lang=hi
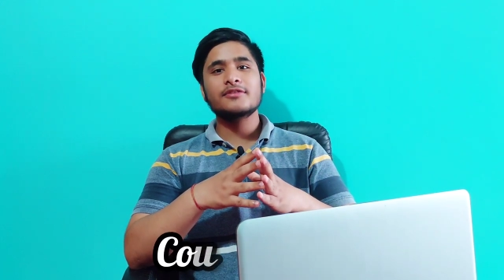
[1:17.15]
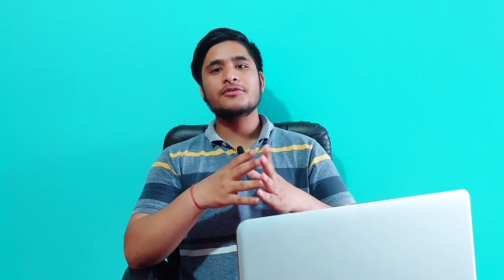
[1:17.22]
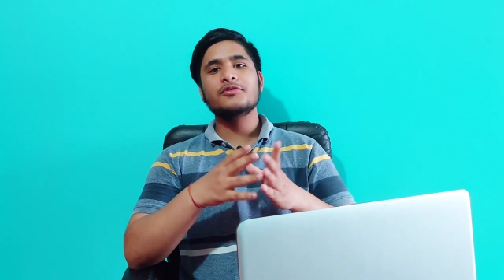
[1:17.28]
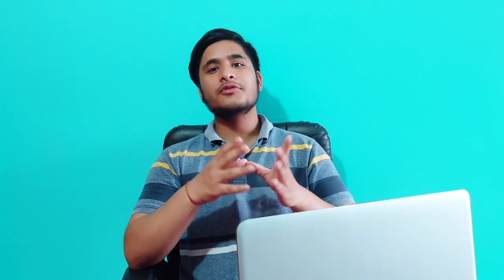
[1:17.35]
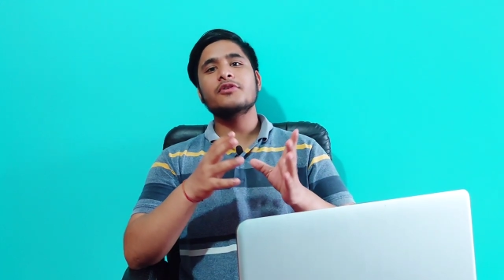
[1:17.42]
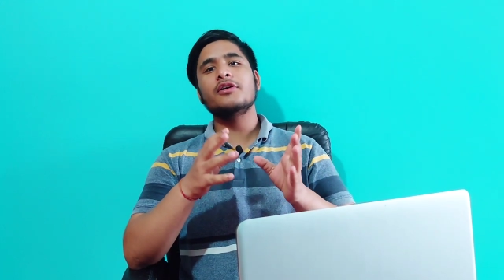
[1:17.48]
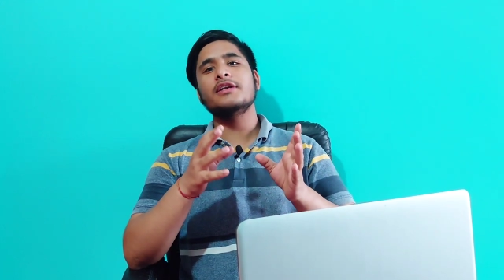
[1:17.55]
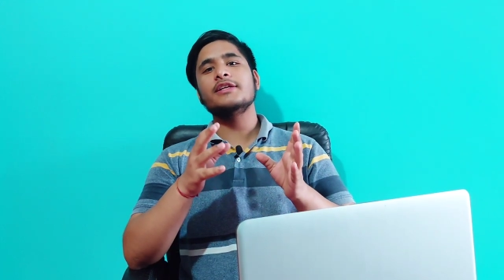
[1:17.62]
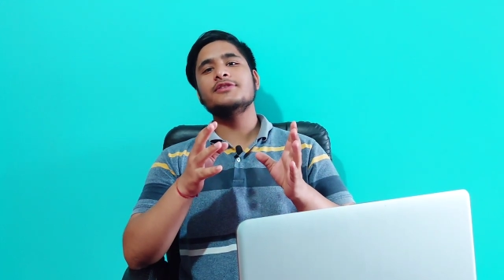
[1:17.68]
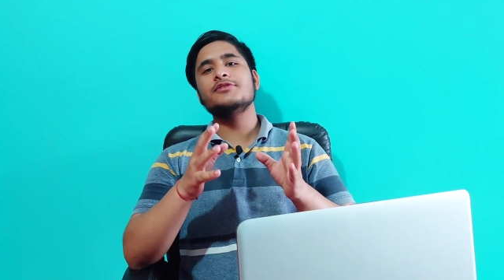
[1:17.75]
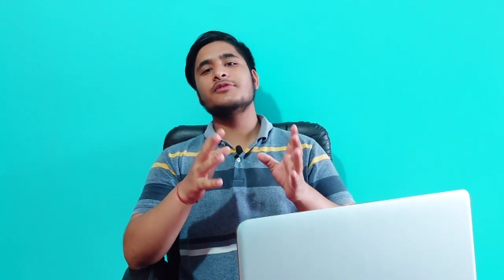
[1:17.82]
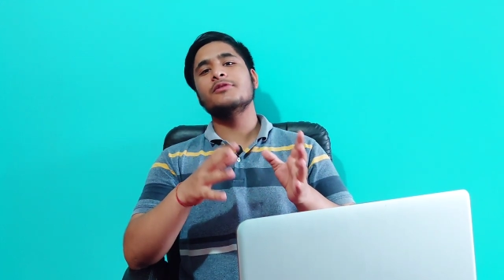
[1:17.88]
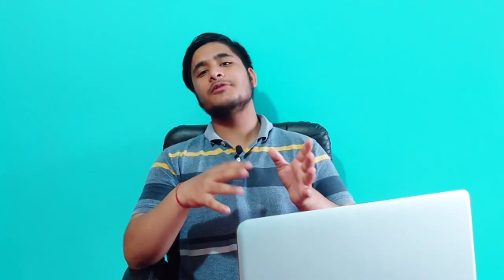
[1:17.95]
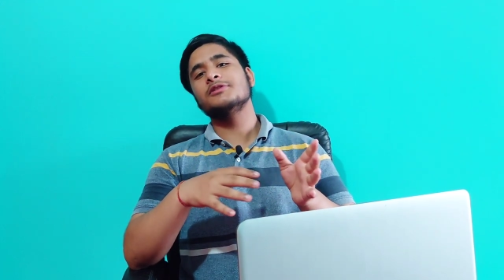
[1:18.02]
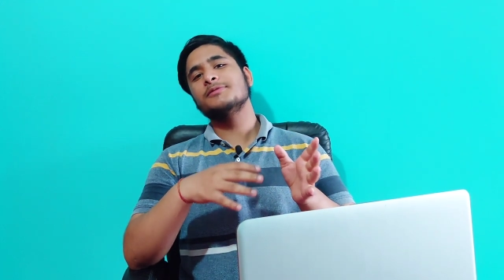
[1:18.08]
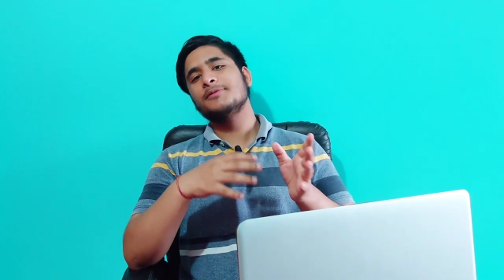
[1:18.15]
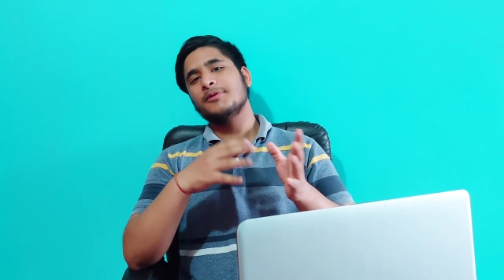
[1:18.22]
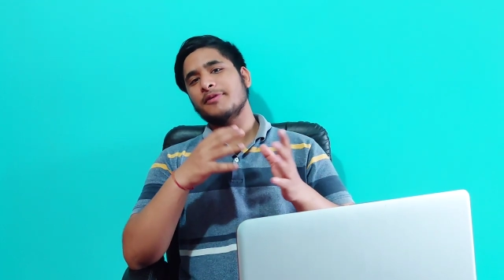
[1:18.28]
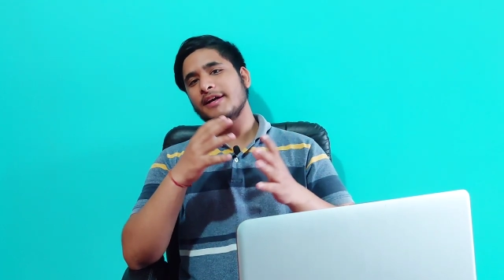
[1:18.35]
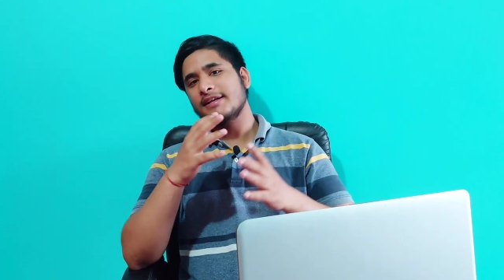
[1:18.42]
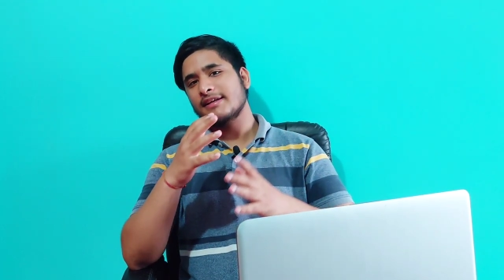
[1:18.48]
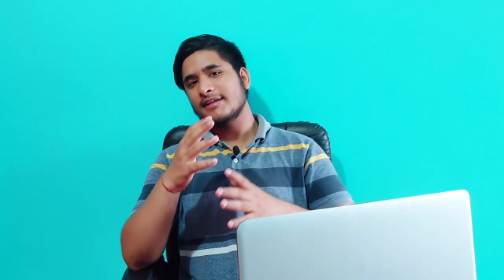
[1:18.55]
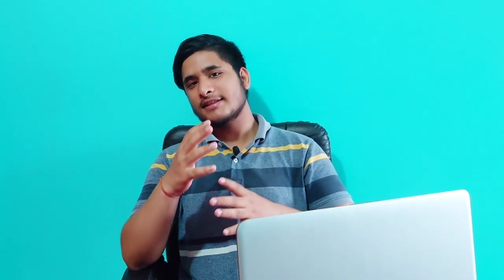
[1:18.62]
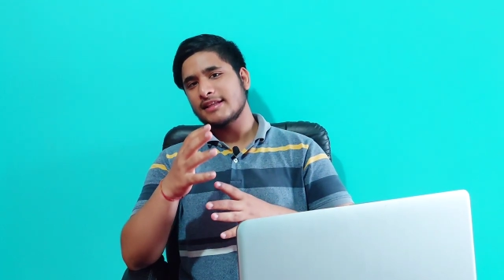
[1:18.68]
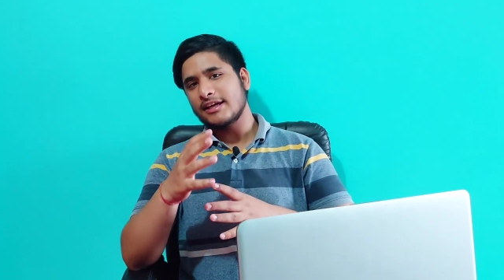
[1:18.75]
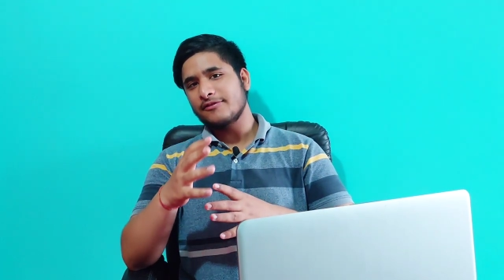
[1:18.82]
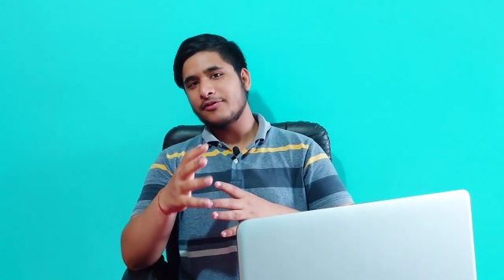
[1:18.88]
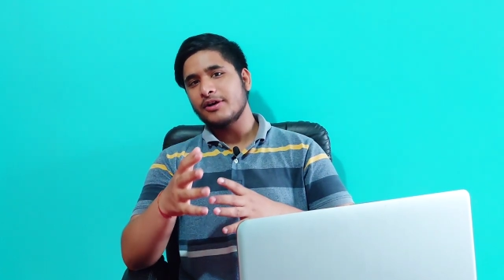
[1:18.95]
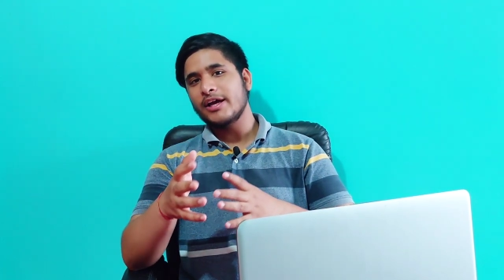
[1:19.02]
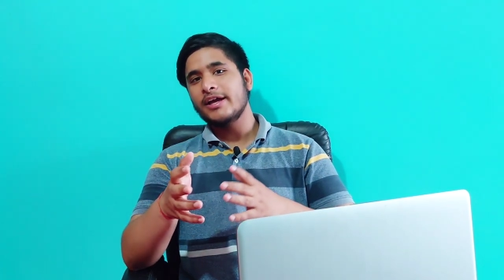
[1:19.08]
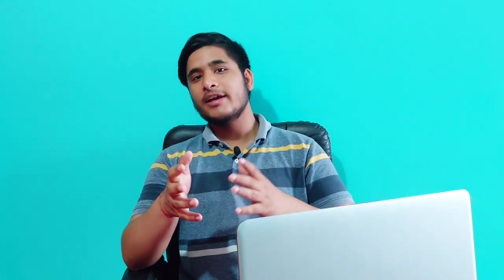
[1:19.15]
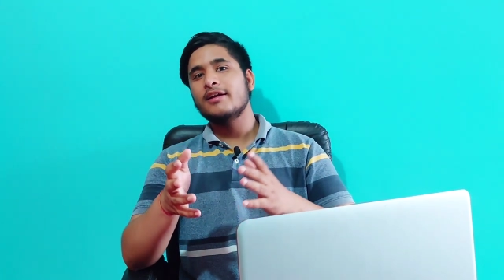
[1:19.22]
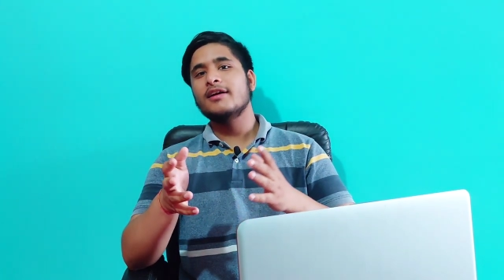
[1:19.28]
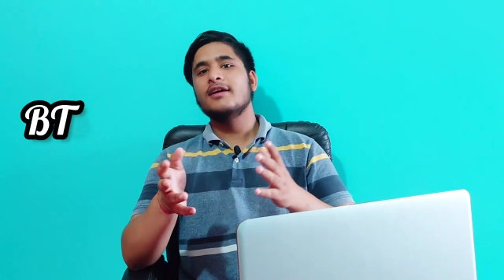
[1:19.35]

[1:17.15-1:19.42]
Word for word: तो कॉलेज जो कोर्स प्रोवाइड करता है वो है